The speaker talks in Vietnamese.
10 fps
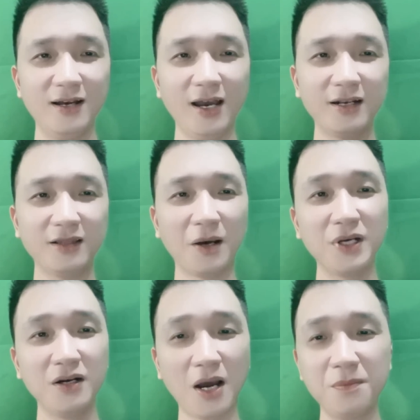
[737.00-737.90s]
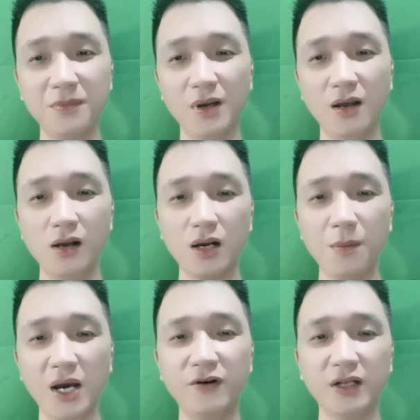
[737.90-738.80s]
Hết tập thứ 5. Các
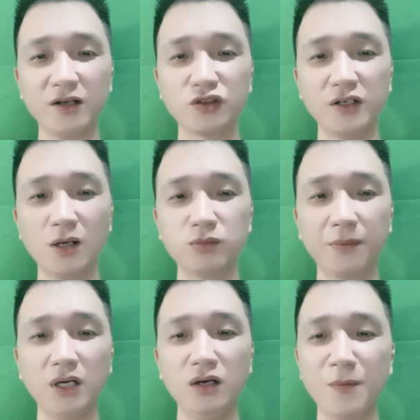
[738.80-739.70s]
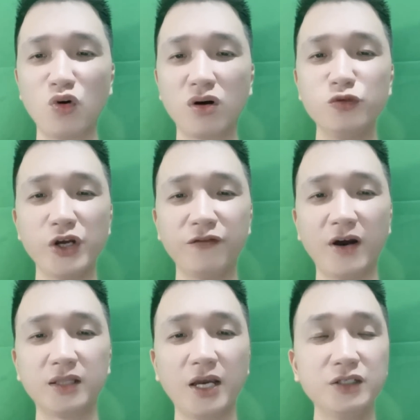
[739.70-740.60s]
bạn vừa theo dõi xong tập thứ 5 của câu chuyện
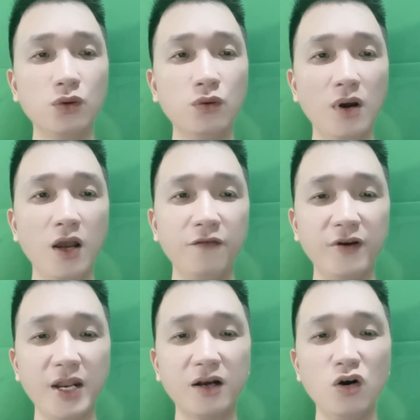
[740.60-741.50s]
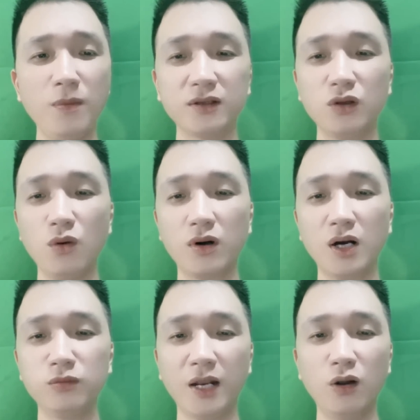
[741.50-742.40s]
Phản Tây Du vì để cứu mạng Tôn Ngộ
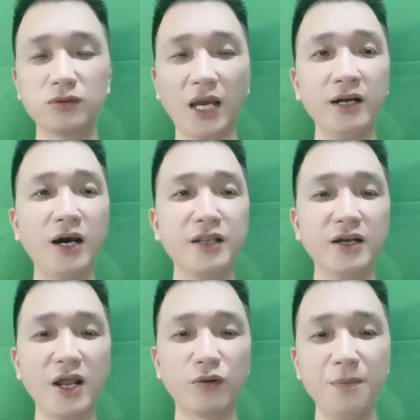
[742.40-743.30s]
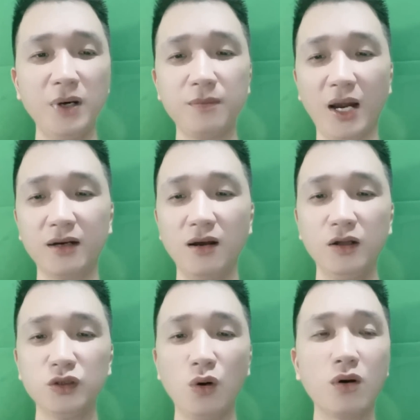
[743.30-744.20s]
Không thì Lục Thánh gần như đều đã mất mạng.
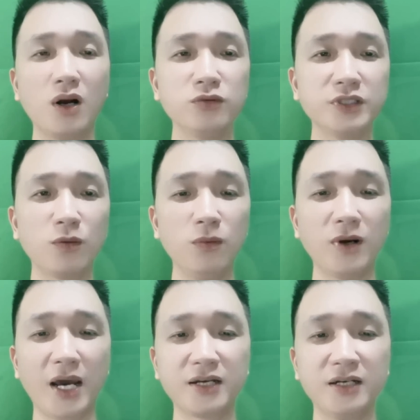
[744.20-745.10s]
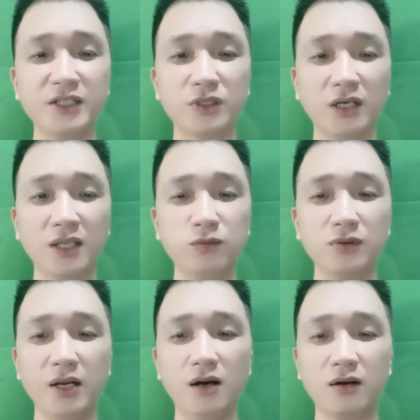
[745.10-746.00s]
Tôn Ngộ Không trong lúc ngàn cân treo sợi tóc
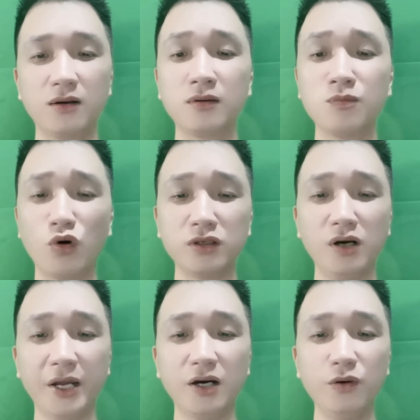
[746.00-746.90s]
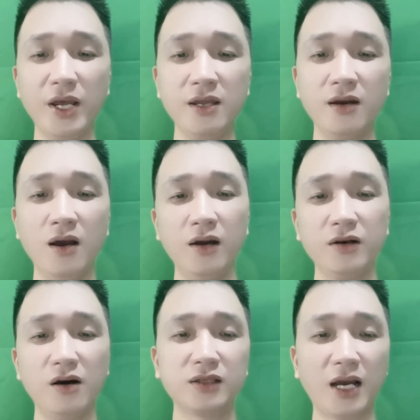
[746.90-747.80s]
đã được một người cứu đi.
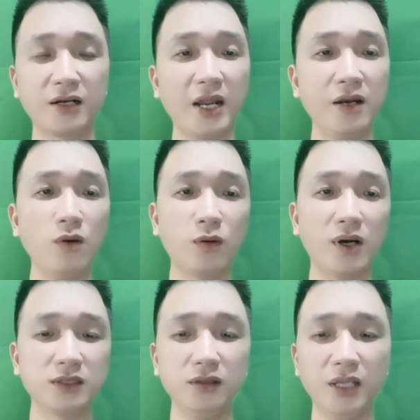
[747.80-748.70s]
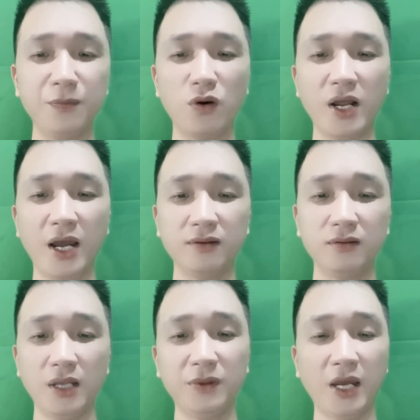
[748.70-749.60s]
Đường Tăng đã đến Hoa Quả Sơn tìm đồ đệ.
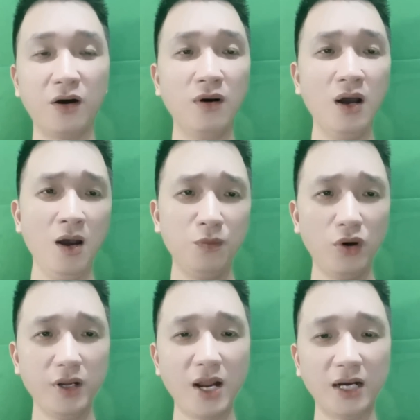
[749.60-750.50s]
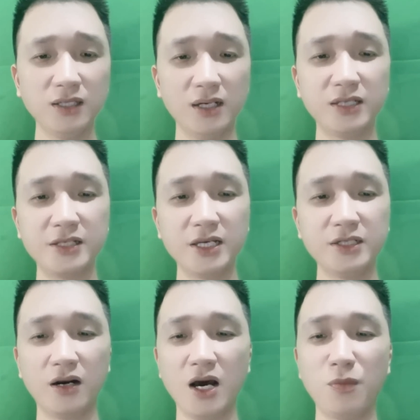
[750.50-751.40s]
Tiếp theo, một điều đáng sợ gì sẽ
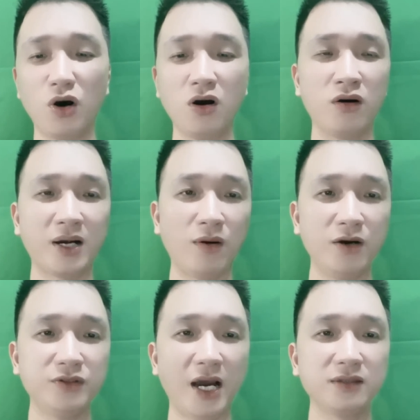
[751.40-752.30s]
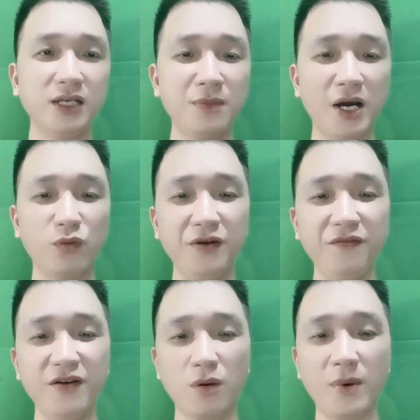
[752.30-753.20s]
chờ đợi bọn họ ở Cao Lão Tràng xin mời quý
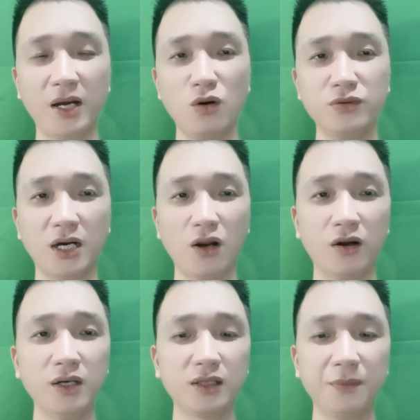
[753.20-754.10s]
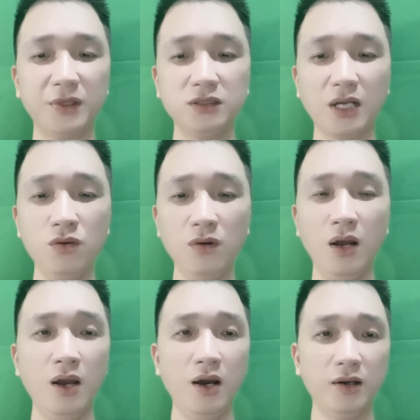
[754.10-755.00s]
vị và các bạn cùng chờ đón ở tập thứ 6.
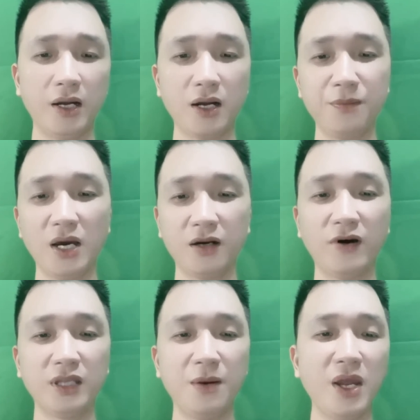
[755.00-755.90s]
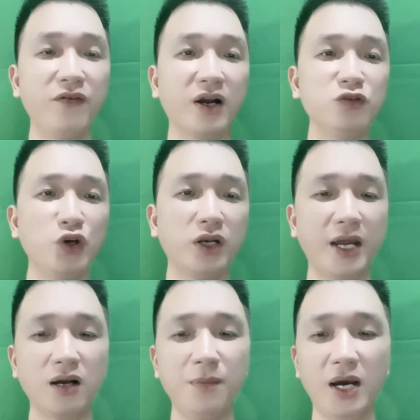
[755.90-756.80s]
Để cập nhật và tìm hiểu về câu chuyện
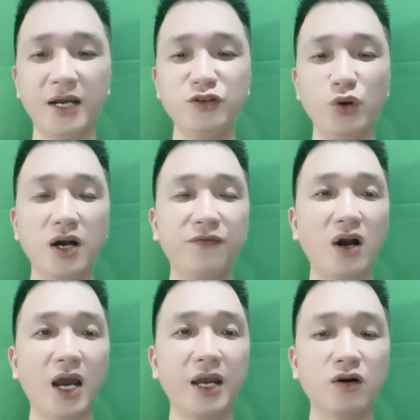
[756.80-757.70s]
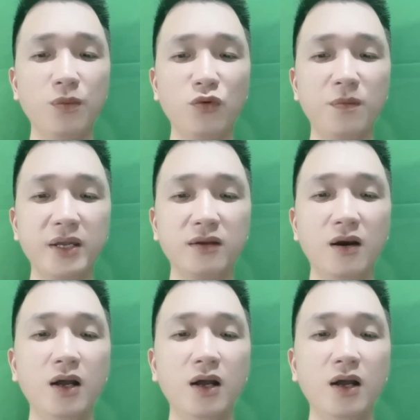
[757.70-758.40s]
này, các bạn hãy truy cập vào hai group của mình.